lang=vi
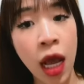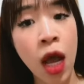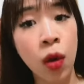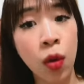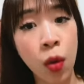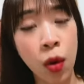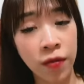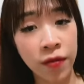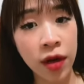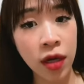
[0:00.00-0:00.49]

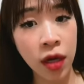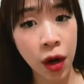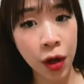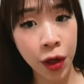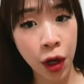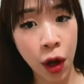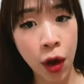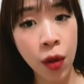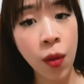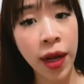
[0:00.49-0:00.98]
của vợ
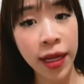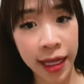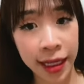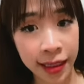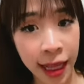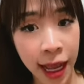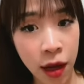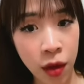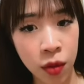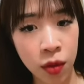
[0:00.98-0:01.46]
con nó qua nhà
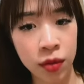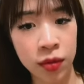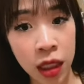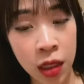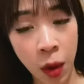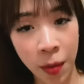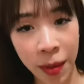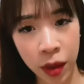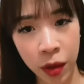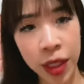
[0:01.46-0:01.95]
tao
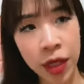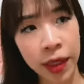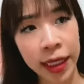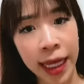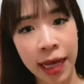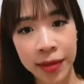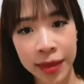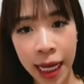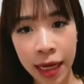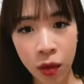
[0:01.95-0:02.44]
thì bọn mày có hiểu cái
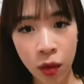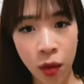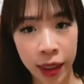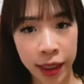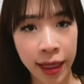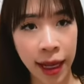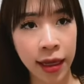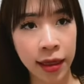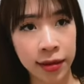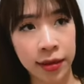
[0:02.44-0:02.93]
cảm giác của
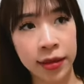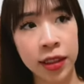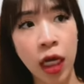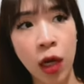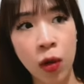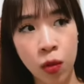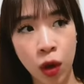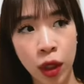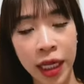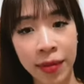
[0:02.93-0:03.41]
cái thằng
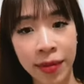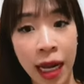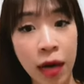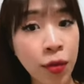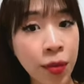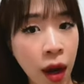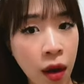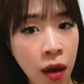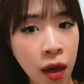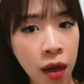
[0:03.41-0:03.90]
chồng con em tao
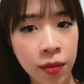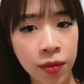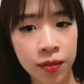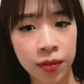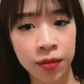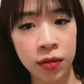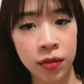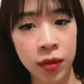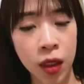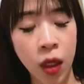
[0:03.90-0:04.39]
lúc đó không
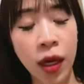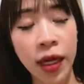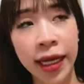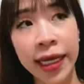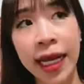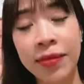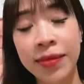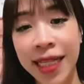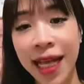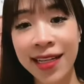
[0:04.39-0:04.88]
đó là cái
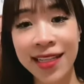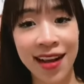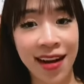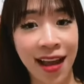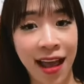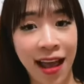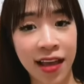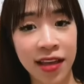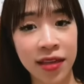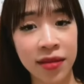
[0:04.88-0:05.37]
cảm giác rằng
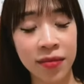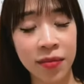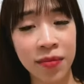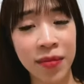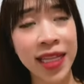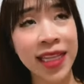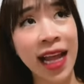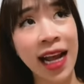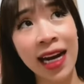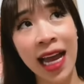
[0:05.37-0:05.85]
là ấy,
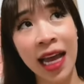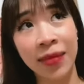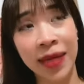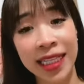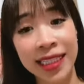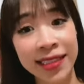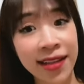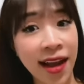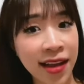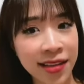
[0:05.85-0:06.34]
mình đang làm
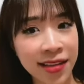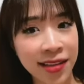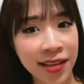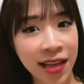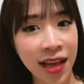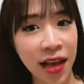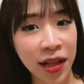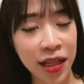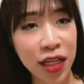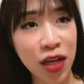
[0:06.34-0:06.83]
cái gì đây
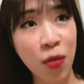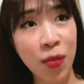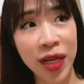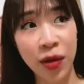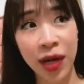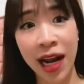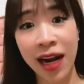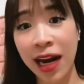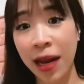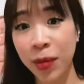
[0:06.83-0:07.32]
liệu mình
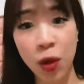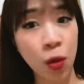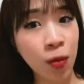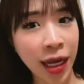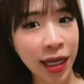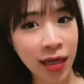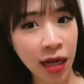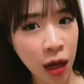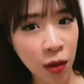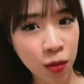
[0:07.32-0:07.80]
có đang làm đúng
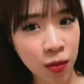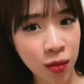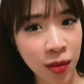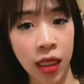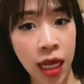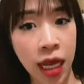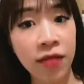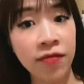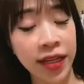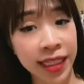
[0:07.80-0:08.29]
hay không
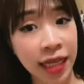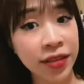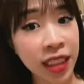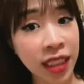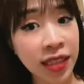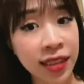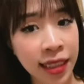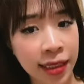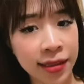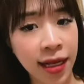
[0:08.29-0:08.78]
và tao
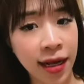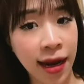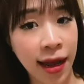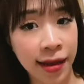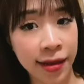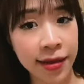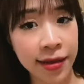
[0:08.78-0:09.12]
chắc chắn rằng ấy